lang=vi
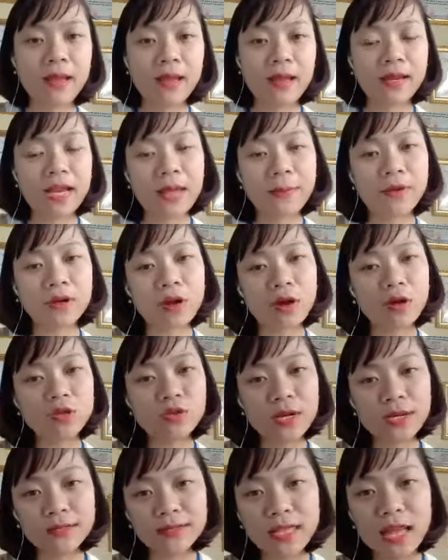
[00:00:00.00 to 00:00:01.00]
để mà nói
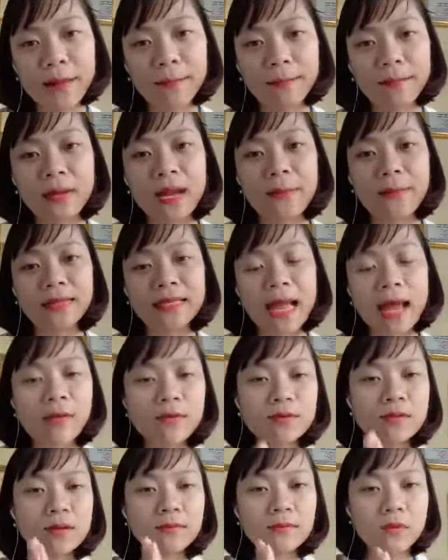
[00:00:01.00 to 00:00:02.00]
chuyện tiếp, để mà
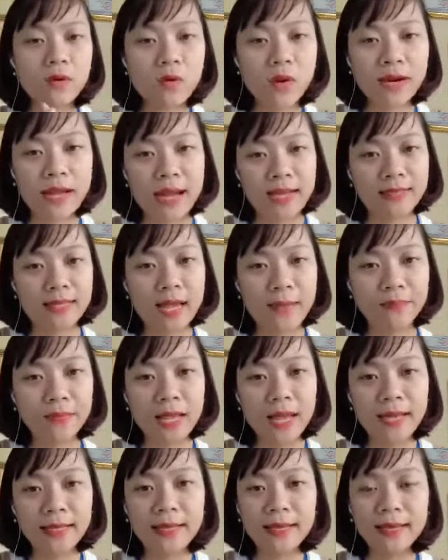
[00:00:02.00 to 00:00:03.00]
tạo dựng mối quan hệ tiếp
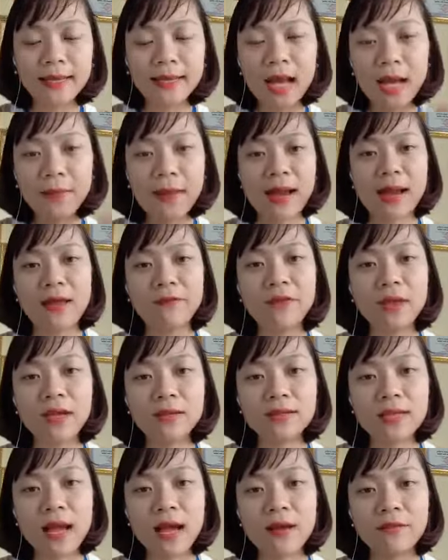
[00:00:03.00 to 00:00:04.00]
thì các bạn lại
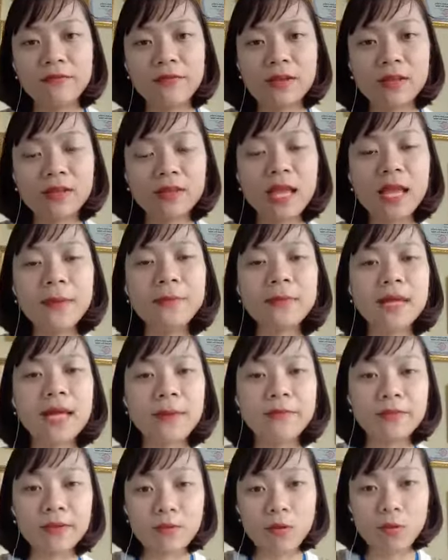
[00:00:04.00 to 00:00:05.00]
phải gì ạ? Phải tìm
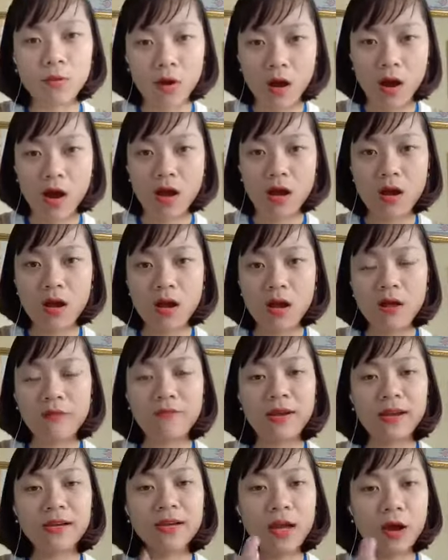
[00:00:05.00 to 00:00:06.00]
kiếm Facebook của họ.
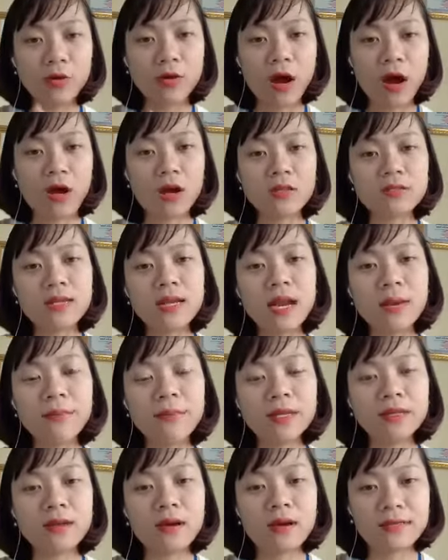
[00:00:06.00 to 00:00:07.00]
Và điều đó nó rất là
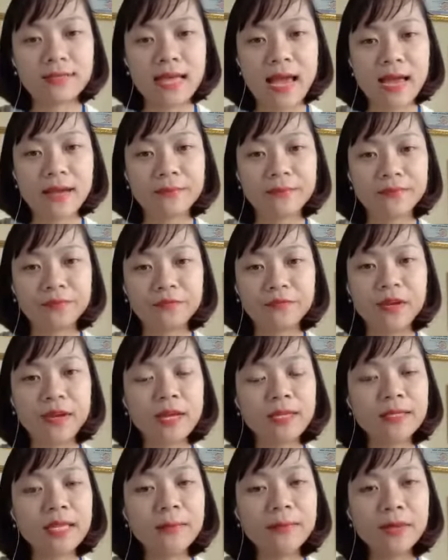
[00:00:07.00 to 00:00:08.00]
mất thời gian. Và
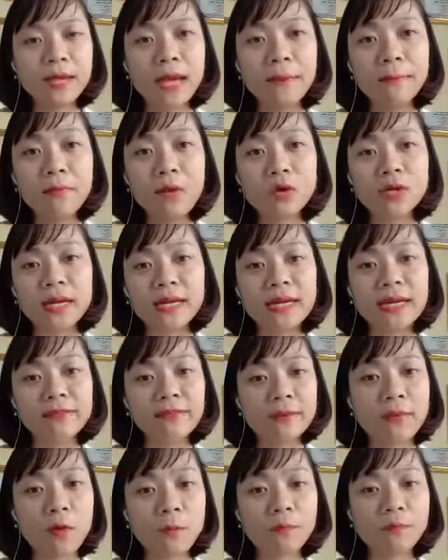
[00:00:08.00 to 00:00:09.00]
để tìm kiếm một cái
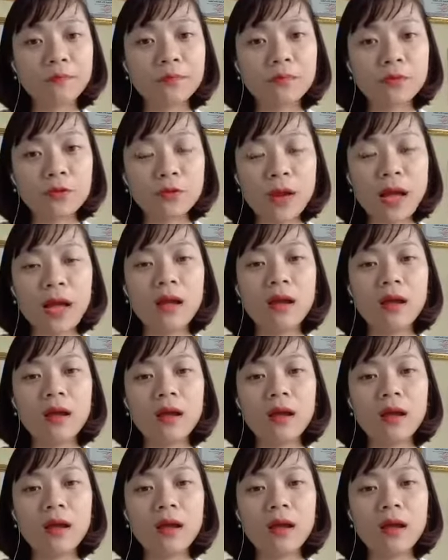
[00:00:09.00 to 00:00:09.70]
nick Facebook, đúng không ạ?